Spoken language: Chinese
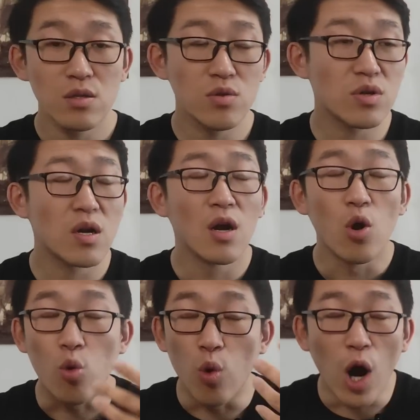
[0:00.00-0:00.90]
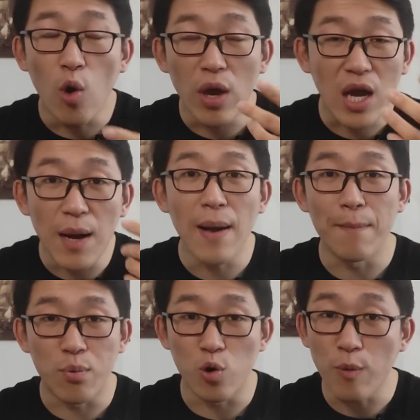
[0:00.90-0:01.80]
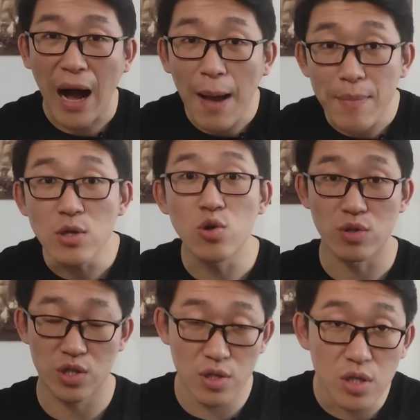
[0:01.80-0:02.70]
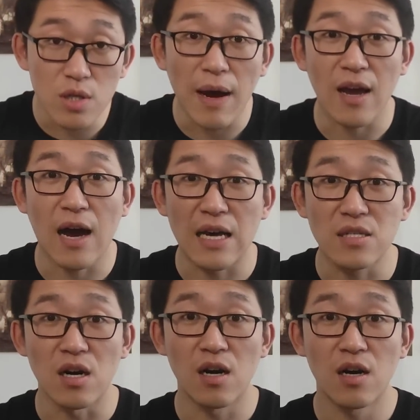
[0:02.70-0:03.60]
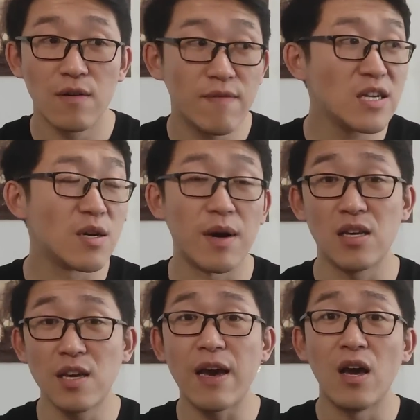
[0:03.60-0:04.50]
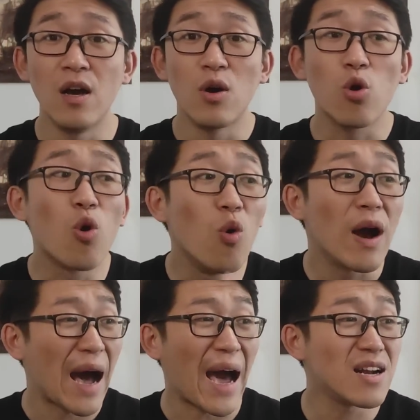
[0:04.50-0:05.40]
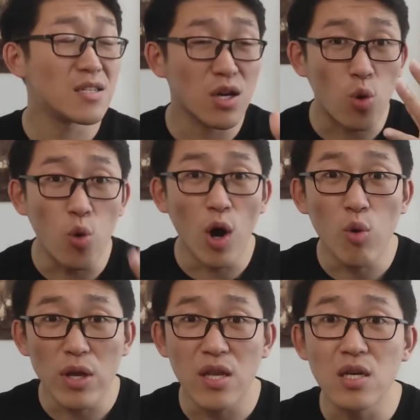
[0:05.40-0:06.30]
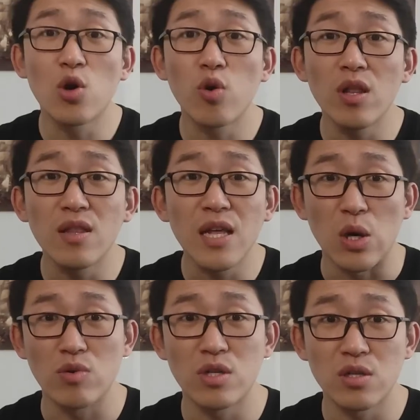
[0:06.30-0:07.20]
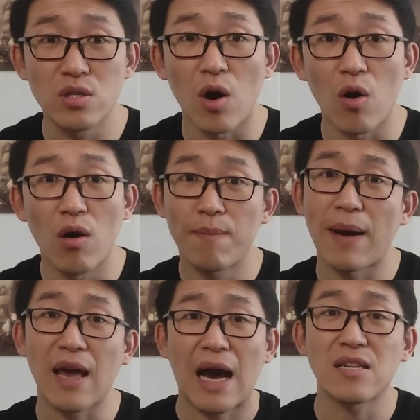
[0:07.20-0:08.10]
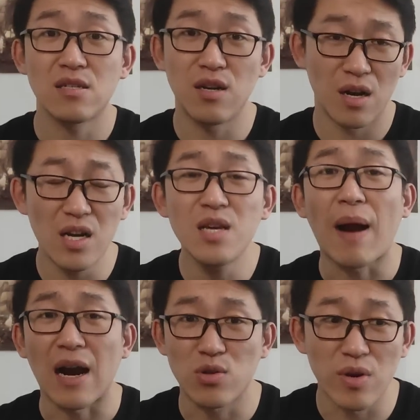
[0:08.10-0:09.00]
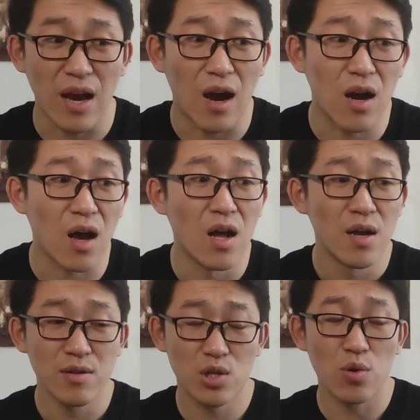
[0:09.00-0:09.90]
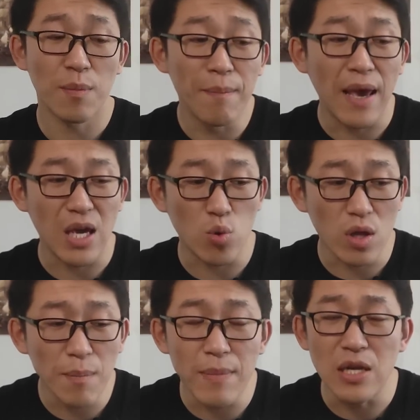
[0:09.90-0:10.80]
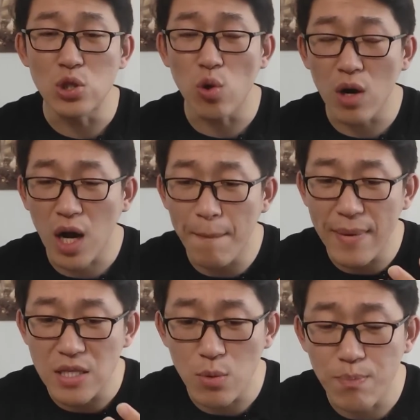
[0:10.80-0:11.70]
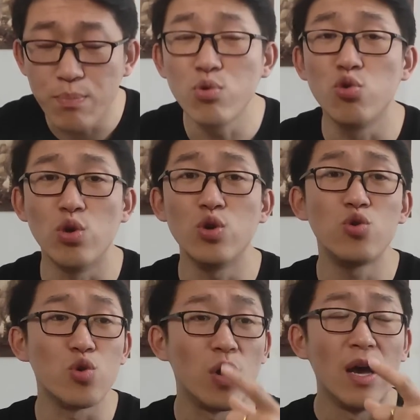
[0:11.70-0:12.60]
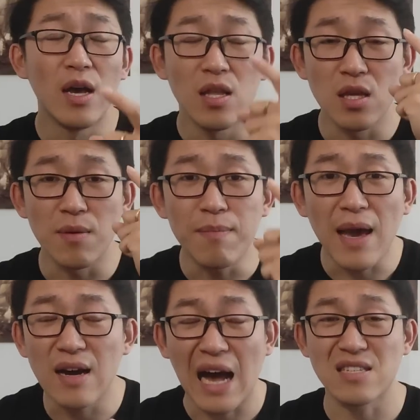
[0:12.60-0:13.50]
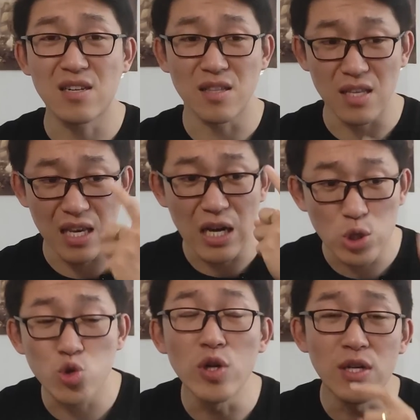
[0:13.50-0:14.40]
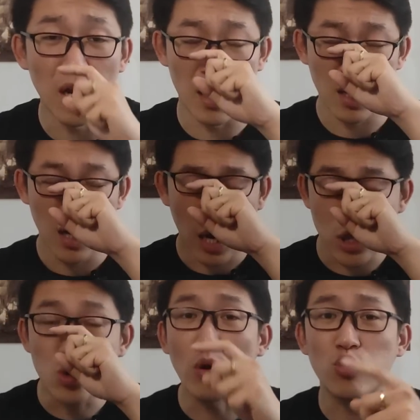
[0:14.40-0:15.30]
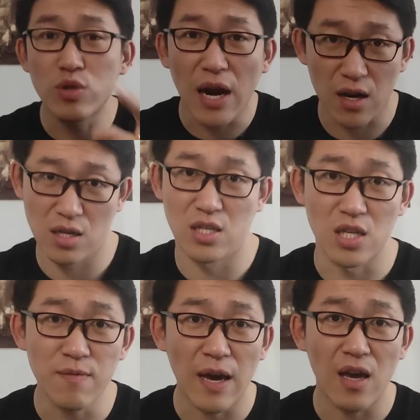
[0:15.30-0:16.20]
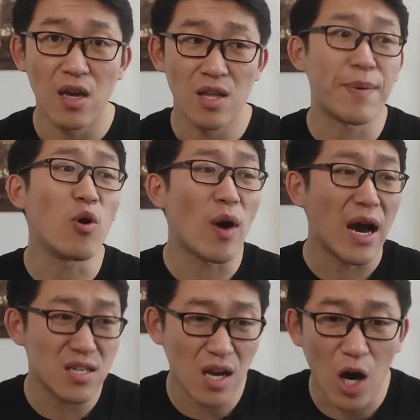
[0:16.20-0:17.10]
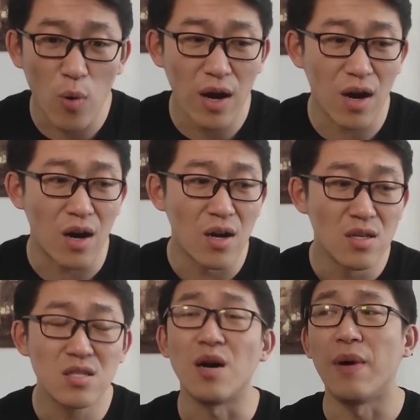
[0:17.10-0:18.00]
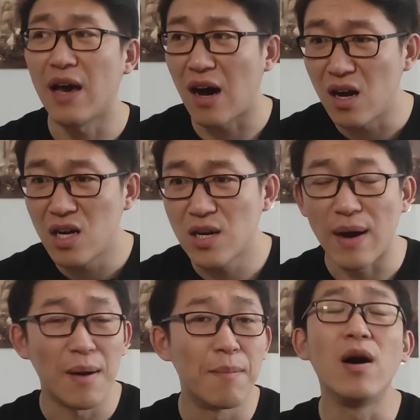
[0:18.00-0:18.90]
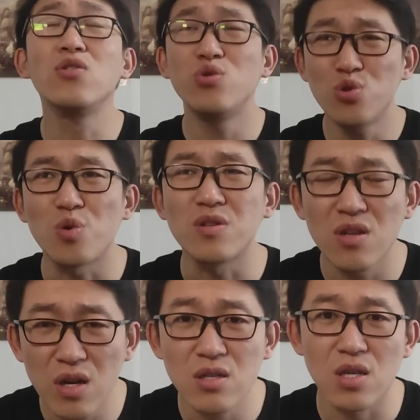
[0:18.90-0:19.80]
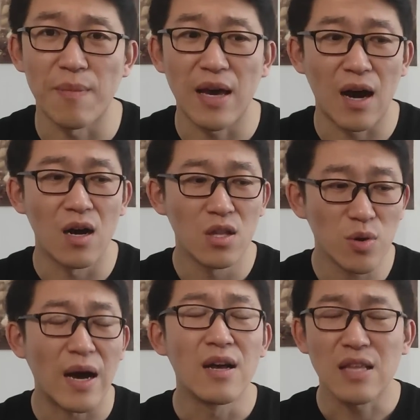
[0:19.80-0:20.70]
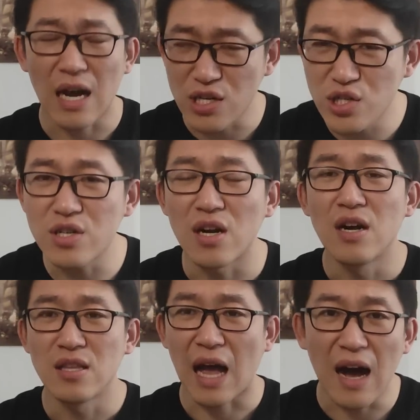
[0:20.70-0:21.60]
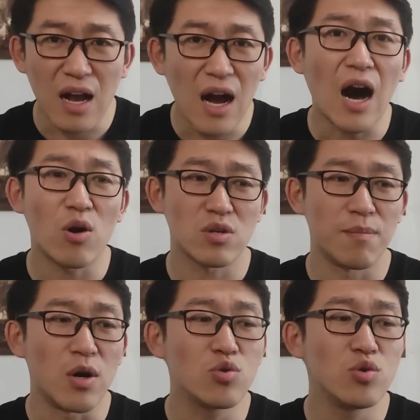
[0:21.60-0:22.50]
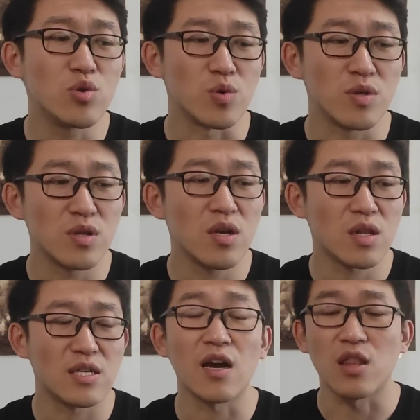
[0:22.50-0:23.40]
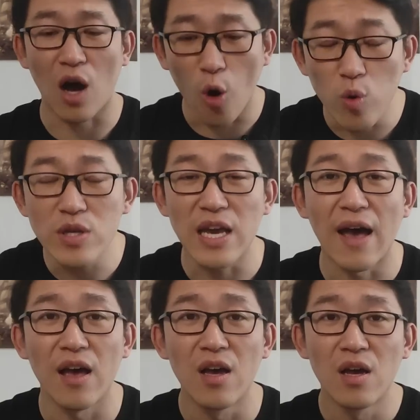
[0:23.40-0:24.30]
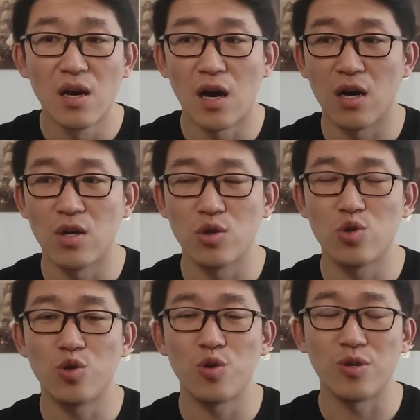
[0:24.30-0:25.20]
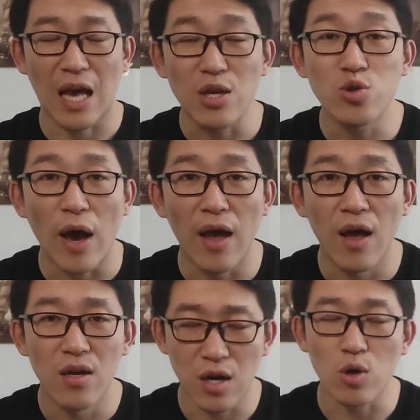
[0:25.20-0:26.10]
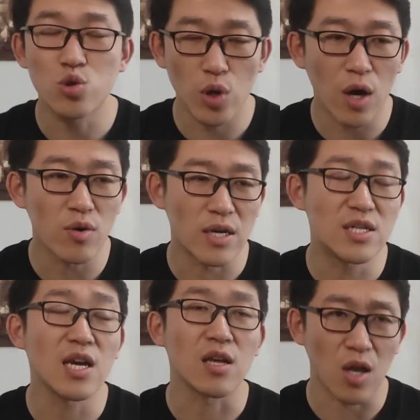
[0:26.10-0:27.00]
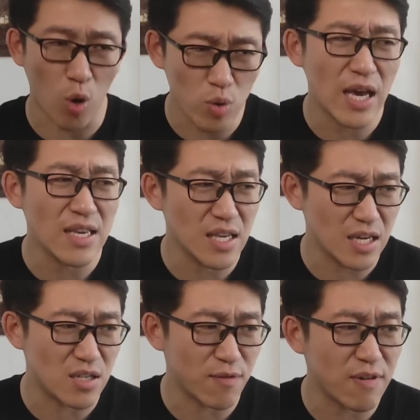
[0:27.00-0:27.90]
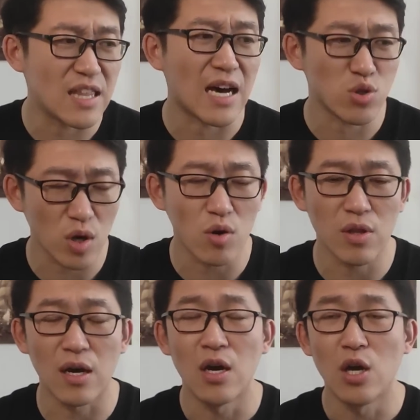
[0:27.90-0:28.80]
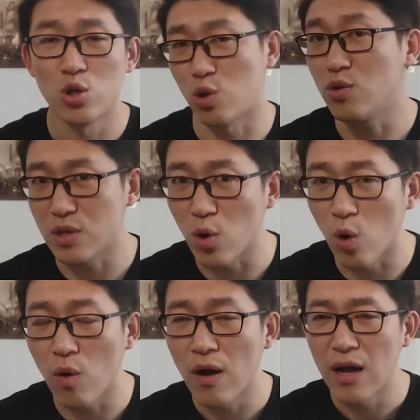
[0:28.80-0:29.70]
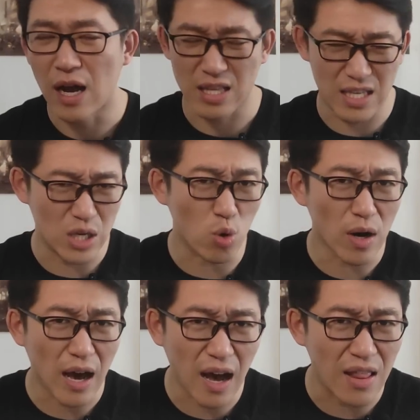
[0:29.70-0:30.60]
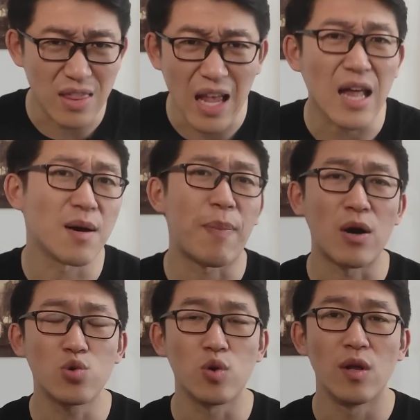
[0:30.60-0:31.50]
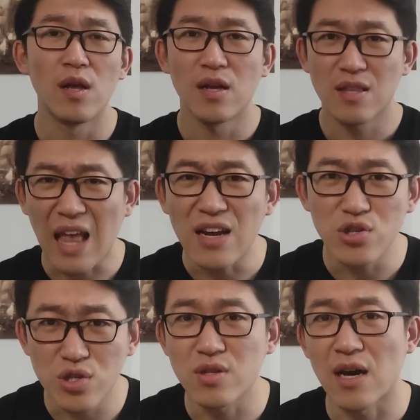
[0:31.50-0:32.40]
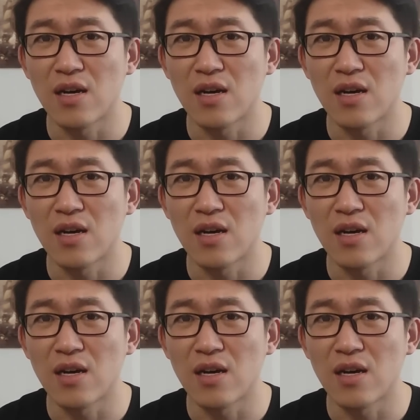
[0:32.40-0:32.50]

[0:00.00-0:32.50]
就是国会根本不怕民众支持麦卡瑟为什么？因为公开了这国会听证会的内容之之后，麦卡瑟这人立马就凉了。就是美国的民众根本就不允许你麦卡瑟你一个军人啊做出这样的行为，你包括艾森豪威尔。怎么样，是吧？盟军总司令怎么样，对吧？他是他靠着盟军总司令的这个头衔，呃，去参选，然后最后呢，这个头衔也是为他最后的选举成功啊提供了很大的帮助。但是